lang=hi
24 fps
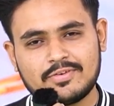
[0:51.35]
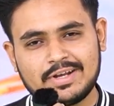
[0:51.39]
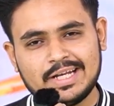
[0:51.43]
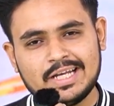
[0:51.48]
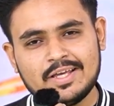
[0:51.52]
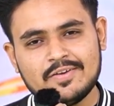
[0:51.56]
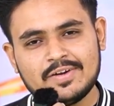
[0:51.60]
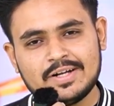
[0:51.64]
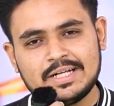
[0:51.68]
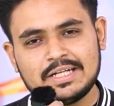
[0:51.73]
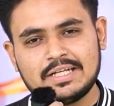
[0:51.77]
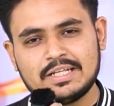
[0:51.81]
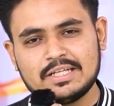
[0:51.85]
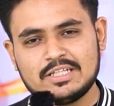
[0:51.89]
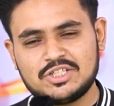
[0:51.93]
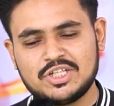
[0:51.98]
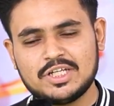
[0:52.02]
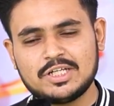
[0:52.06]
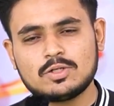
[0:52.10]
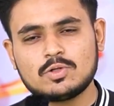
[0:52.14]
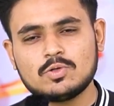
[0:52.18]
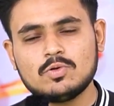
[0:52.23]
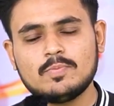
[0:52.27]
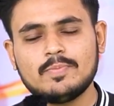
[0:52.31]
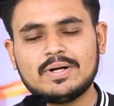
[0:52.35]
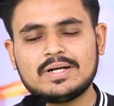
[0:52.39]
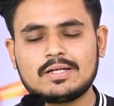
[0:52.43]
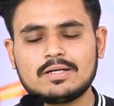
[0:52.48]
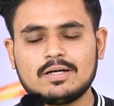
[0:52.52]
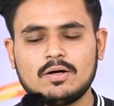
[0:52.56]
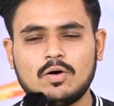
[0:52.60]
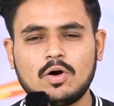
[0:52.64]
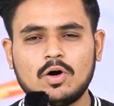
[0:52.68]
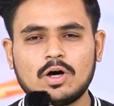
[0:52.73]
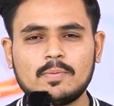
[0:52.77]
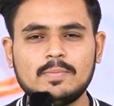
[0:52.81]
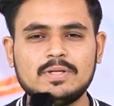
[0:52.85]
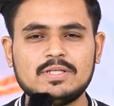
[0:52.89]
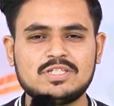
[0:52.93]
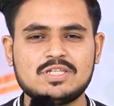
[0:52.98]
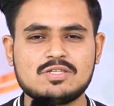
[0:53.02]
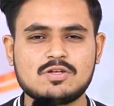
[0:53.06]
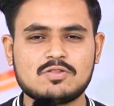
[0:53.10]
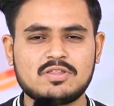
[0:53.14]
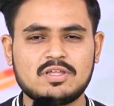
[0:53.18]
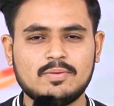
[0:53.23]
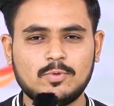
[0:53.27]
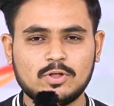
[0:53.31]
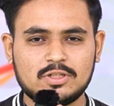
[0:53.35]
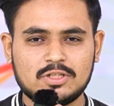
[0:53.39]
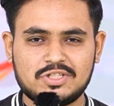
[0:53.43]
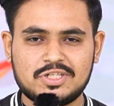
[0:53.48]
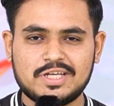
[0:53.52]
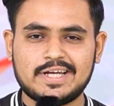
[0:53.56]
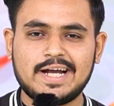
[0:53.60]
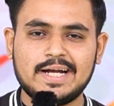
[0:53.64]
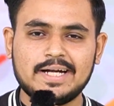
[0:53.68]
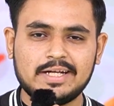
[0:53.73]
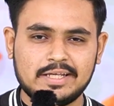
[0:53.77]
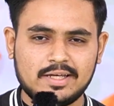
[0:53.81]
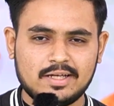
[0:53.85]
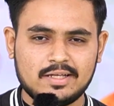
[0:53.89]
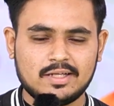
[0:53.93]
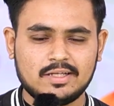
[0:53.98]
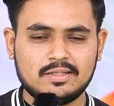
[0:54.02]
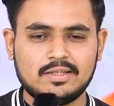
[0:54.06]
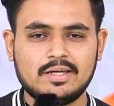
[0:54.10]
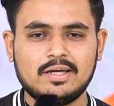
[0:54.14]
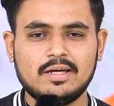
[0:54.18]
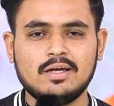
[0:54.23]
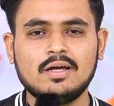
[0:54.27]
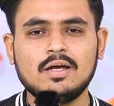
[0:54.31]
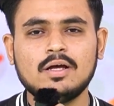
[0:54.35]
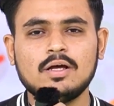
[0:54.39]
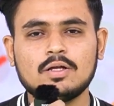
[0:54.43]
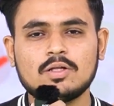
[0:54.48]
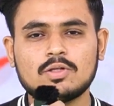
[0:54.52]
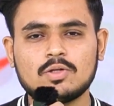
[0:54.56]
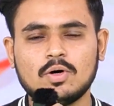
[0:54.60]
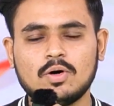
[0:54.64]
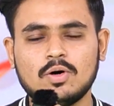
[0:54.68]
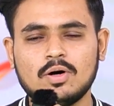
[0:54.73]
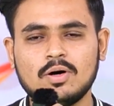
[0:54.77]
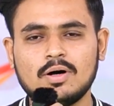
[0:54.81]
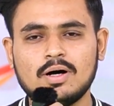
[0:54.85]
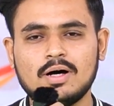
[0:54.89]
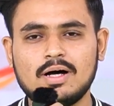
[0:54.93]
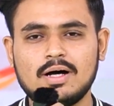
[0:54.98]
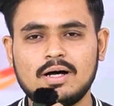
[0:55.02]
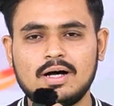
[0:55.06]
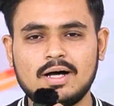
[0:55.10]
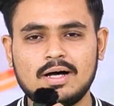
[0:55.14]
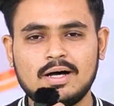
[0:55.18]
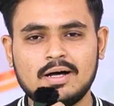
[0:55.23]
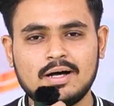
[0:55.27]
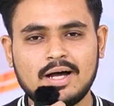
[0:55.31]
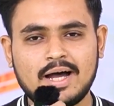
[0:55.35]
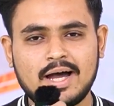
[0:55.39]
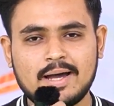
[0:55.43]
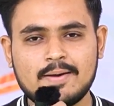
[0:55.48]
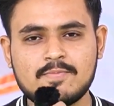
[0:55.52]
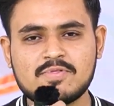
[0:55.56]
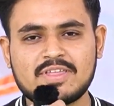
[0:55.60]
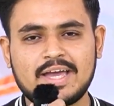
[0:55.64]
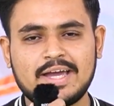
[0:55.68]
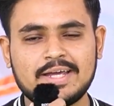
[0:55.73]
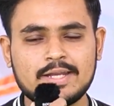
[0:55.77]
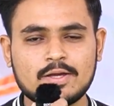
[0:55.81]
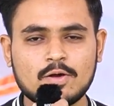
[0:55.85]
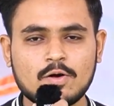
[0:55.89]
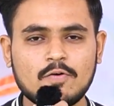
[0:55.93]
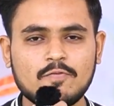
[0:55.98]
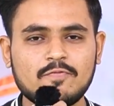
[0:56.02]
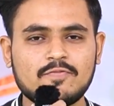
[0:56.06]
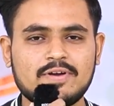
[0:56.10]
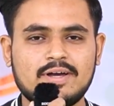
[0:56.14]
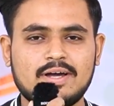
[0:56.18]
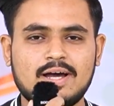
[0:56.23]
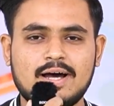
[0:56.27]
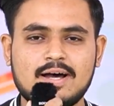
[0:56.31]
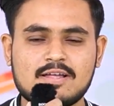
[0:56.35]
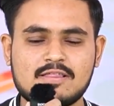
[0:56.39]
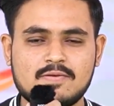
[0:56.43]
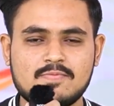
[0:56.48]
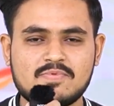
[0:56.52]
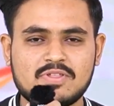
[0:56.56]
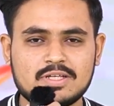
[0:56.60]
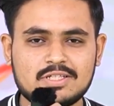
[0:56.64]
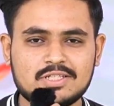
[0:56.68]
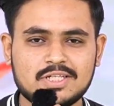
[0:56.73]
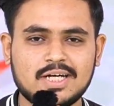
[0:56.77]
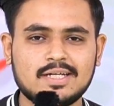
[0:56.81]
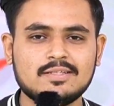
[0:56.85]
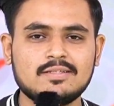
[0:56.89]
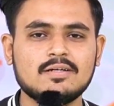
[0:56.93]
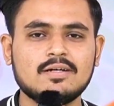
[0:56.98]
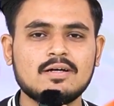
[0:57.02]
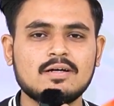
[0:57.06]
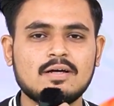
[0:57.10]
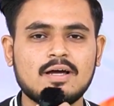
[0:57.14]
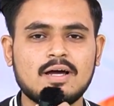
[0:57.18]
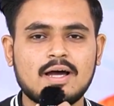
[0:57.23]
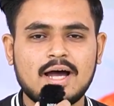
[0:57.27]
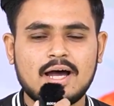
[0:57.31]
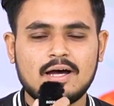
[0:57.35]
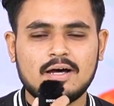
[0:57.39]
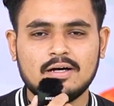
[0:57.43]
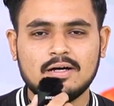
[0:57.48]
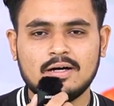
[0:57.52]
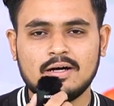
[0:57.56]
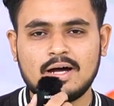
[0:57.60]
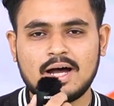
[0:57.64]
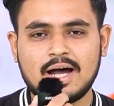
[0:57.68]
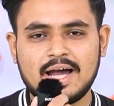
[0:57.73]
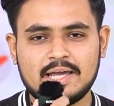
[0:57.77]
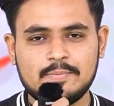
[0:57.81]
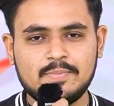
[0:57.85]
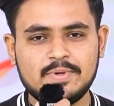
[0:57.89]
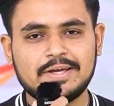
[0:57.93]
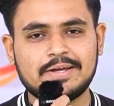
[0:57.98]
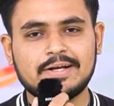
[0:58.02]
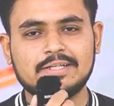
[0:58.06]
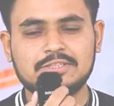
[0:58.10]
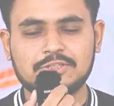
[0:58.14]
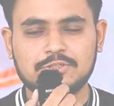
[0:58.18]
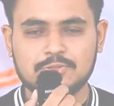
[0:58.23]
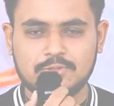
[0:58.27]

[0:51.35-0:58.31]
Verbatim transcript: रेलिवेंट टीचिंग टू बट और भी चीज़ों से बहुत अच्छे गाइड किया जाता है तो आई एम साइनिंग ऑफ आसिम सज्जाद आई बी ग्रेड